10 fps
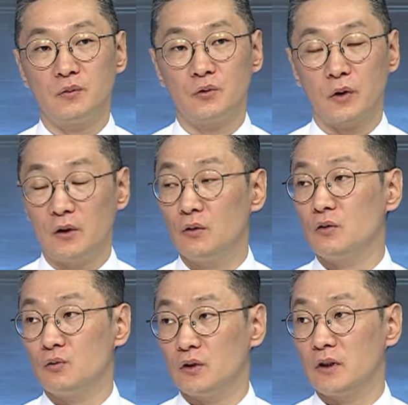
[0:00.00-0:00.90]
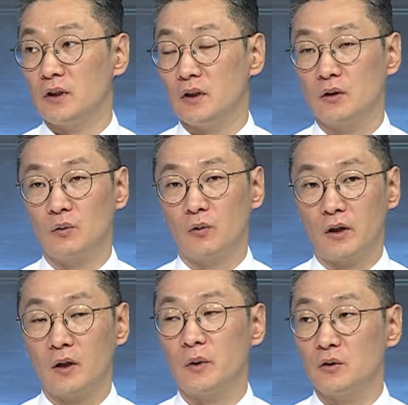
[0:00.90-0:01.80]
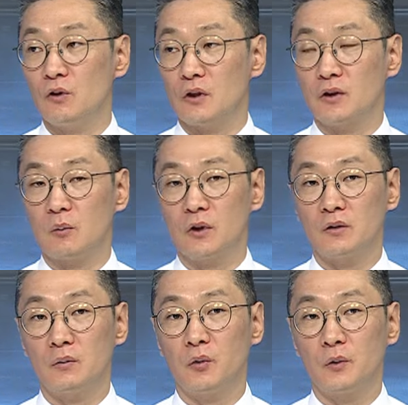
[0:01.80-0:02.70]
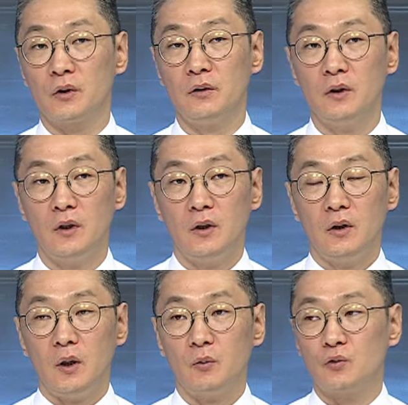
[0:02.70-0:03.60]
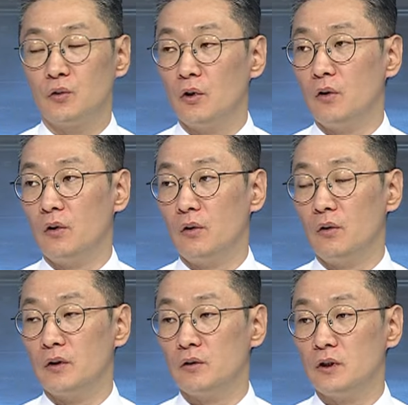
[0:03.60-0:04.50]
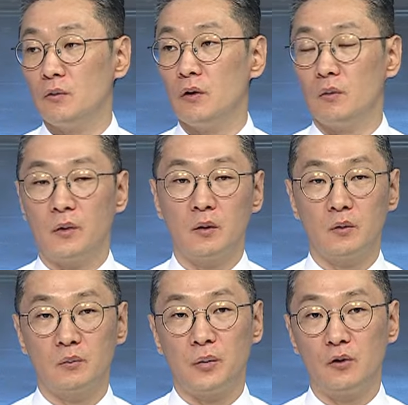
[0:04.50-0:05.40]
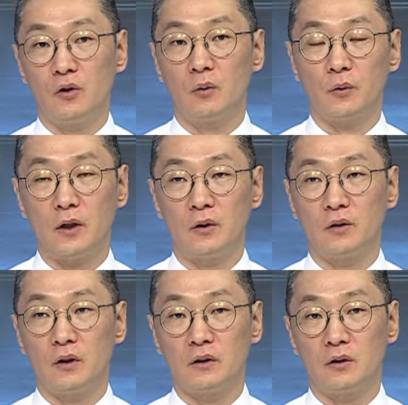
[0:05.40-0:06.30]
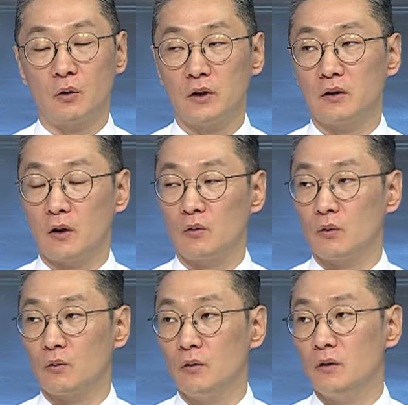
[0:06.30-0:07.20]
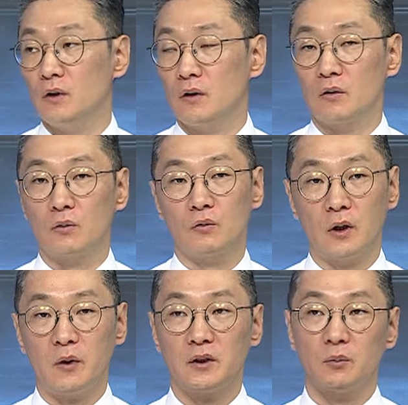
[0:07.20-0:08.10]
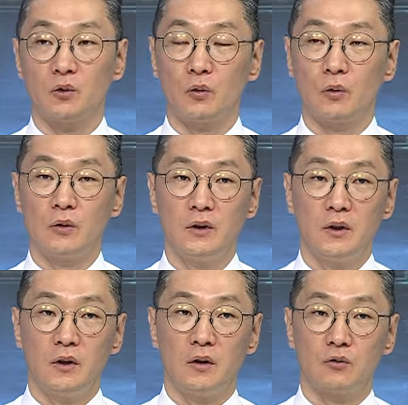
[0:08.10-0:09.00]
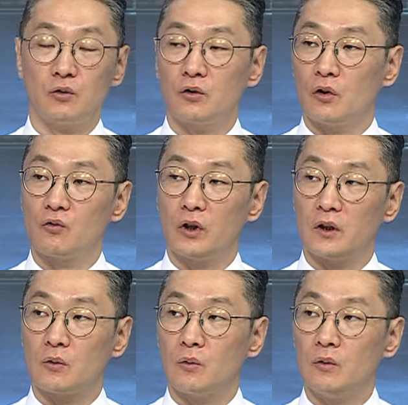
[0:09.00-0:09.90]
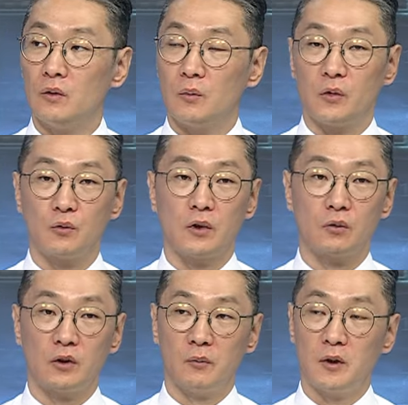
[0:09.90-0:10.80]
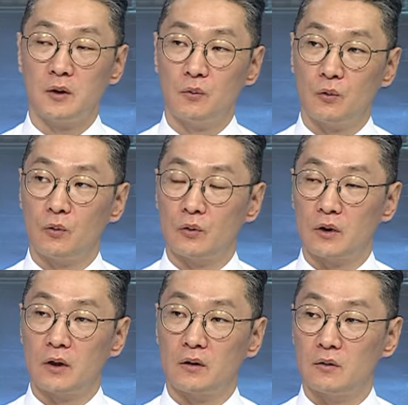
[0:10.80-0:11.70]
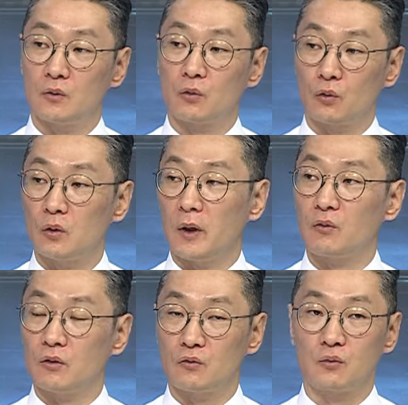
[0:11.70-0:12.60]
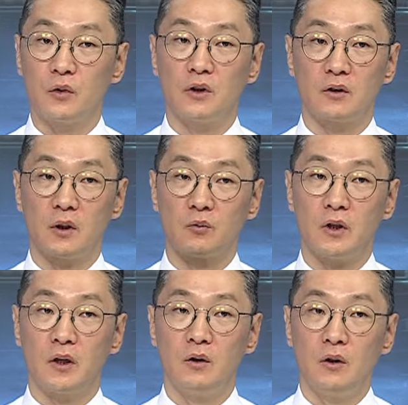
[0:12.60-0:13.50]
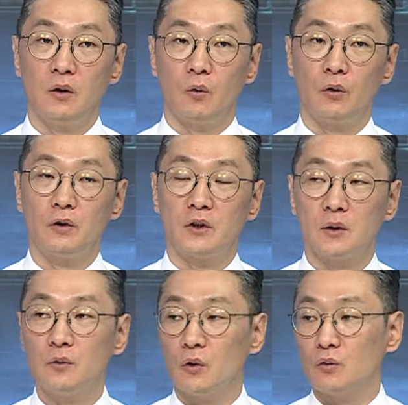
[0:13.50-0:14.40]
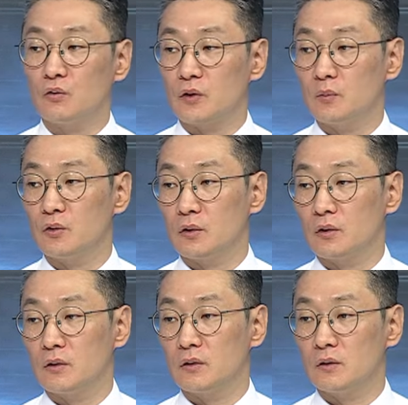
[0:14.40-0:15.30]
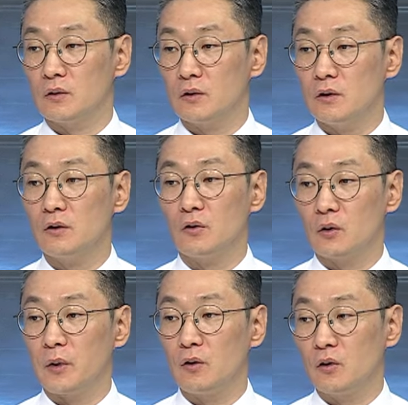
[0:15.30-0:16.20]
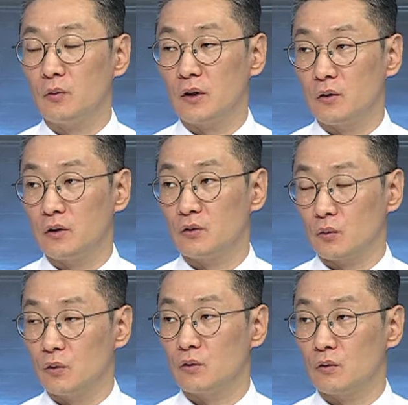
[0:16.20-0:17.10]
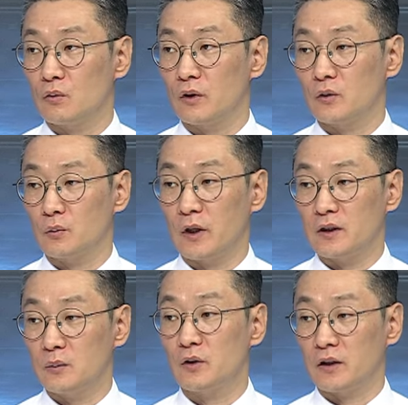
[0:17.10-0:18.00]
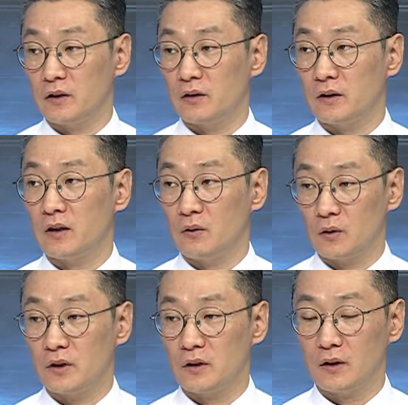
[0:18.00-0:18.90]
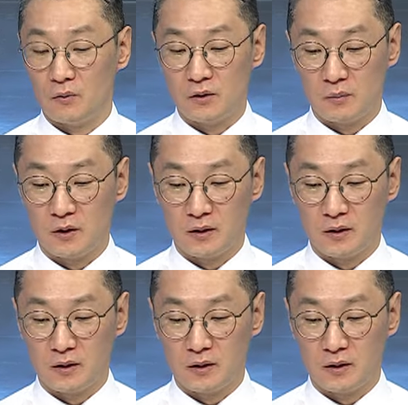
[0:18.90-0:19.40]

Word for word: 관련주들이 좀 각광받을 수 있기 때문에 예. 그래서 보면은 한번 9월에서 10월 아니면 밸류업 관련된 이제 정책 나올 거고 그리고 또 때마침 또 어, 추석 연휴가 있고 미국이 또 때마침 또 개, 이제 조정을 받고 있는 국면이기 때문에 오히려 지금 정도 구간부터는 어, 실질적으로 밸류업 관련된 종목들도 우리가 좀 관심을 가져야 된다 이렇게 생각하고 있습니다.